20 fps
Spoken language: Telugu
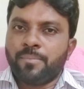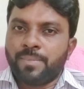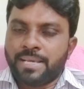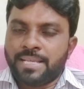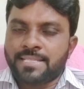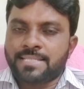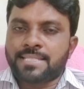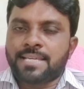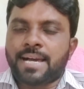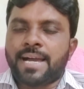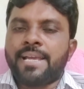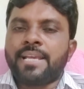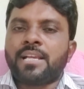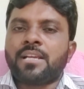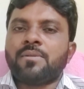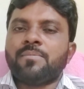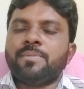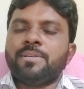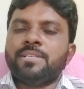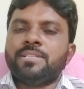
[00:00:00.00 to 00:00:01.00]
మీ
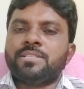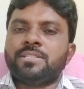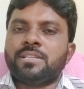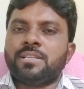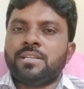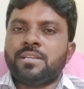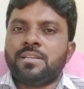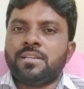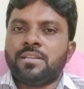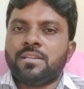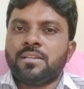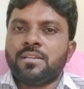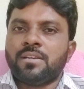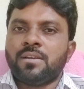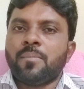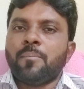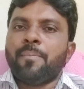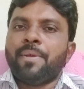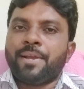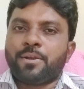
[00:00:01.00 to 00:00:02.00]
స్థాయికి మించి
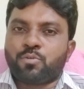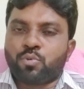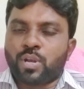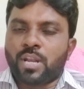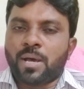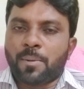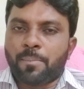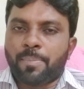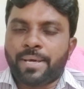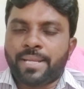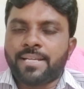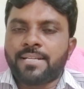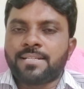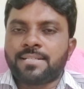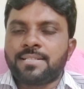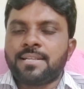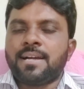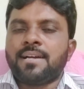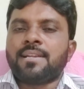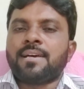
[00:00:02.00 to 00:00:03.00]
మీకున్న
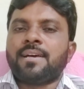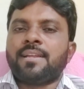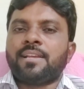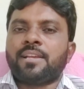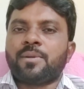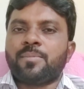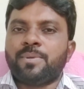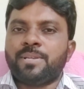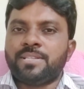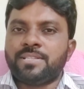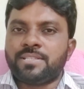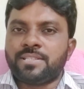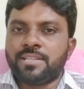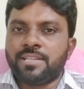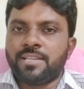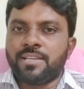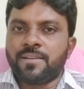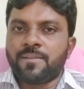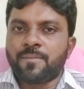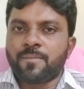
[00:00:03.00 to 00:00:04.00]
పరిజ్ఞానానికి మించి
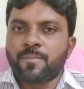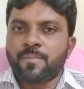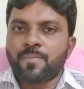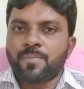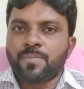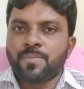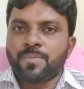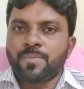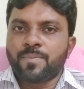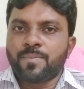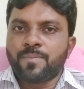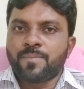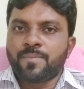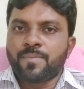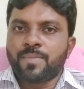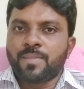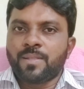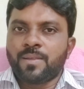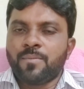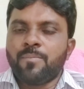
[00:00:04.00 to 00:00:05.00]

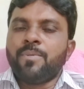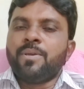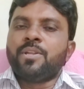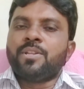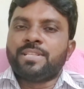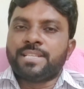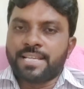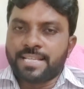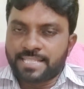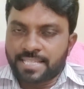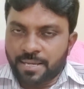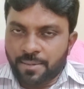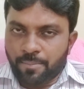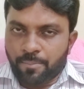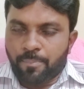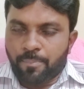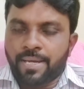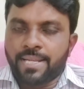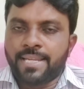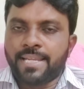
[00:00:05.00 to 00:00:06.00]
మీరు చేసే
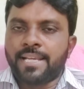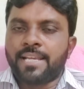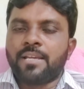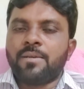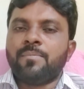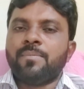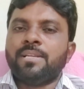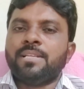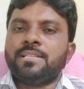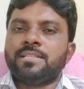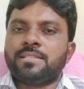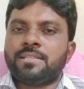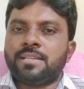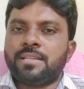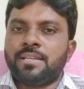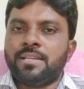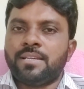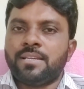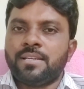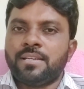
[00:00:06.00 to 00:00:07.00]
పనికి
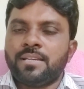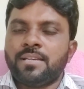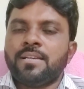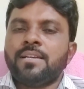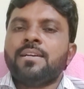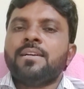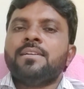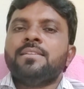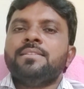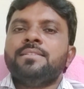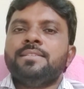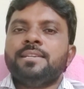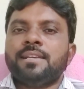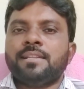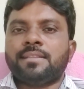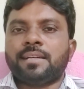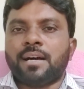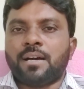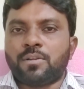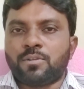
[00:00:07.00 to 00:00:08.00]
మించి
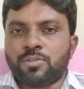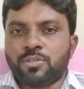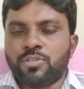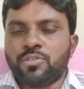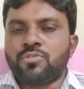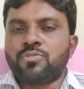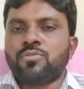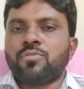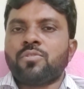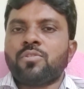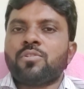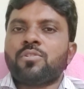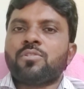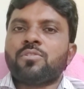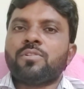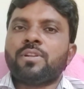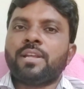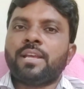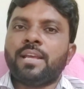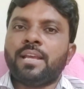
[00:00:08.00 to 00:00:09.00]
జీతాలు
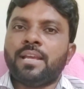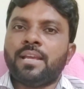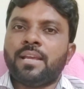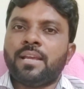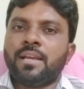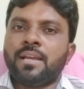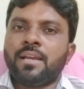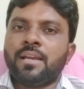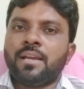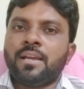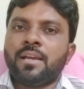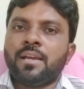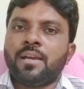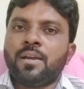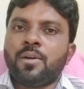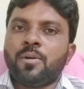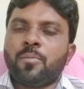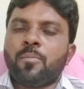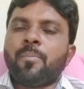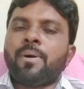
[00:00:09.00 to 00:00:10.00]
తీసుకుంటూనే
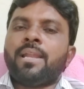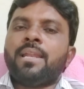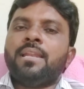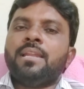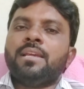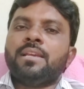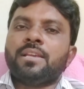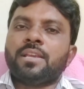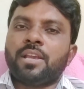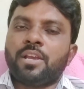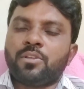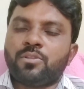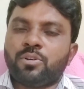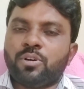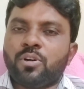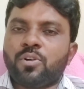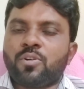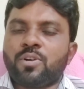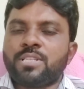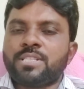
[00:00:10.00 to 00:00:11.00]
మళ్ళీ
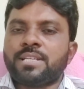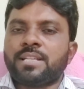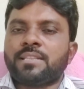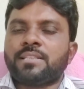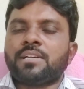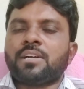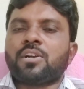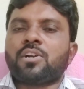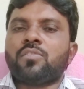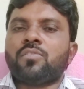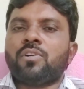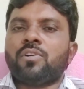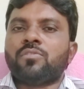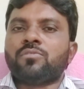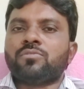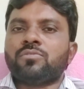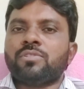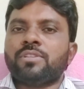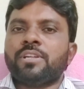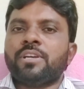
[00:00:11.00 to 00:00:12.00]
ఏదో కొంచెం తక్కువ
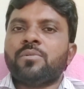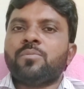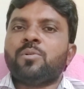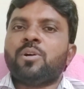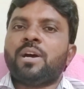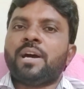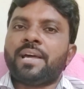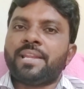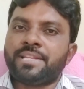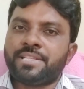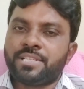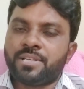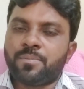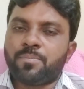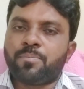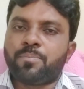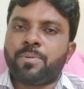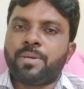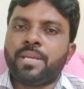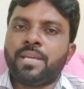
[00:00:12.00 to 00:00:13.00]
అవుతుందేమో అని
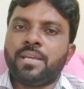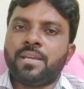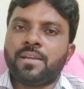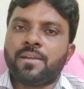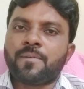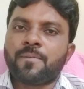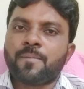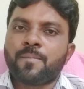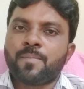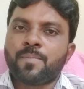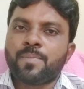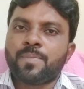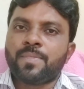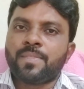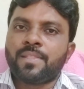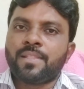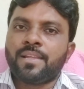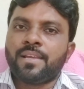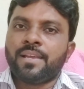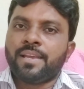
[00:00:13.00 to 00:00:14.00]
చెప్పి
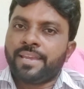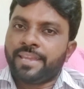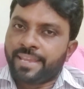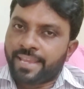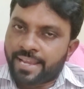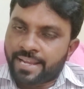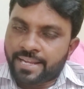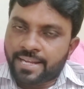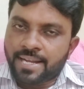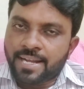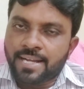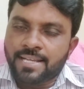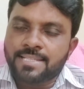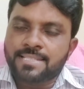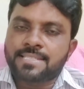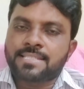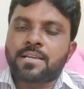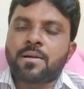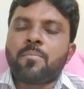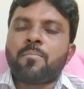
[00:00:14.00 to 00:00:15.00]
ఏకంగా
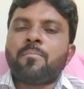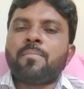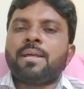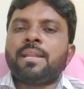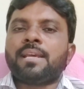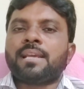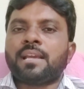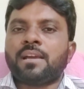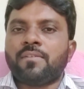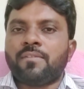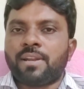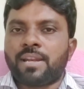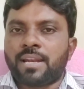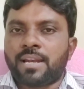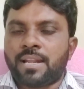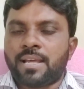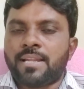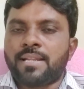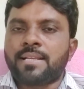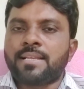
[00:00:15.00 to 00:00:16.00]
సమ్మెలకే
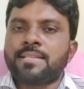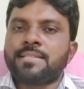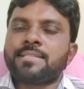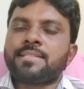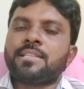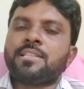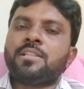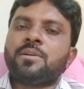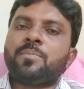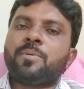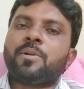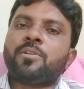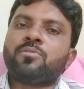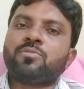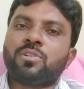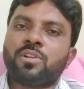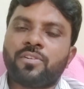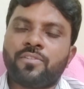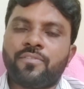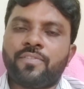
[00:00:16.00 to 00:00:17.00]
వెళ్ళడానికి
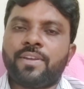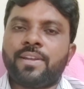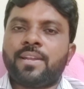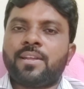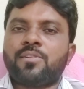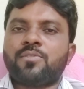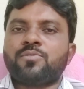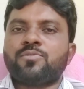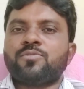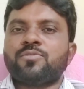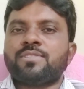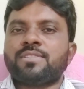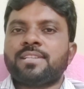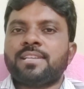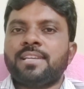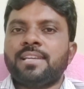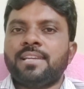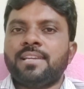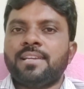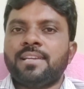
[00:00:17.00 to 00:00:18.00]
సిద్ధపడుతున్న వీళ్ళను
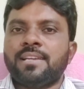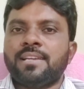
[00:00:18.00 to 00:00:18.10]
చూసి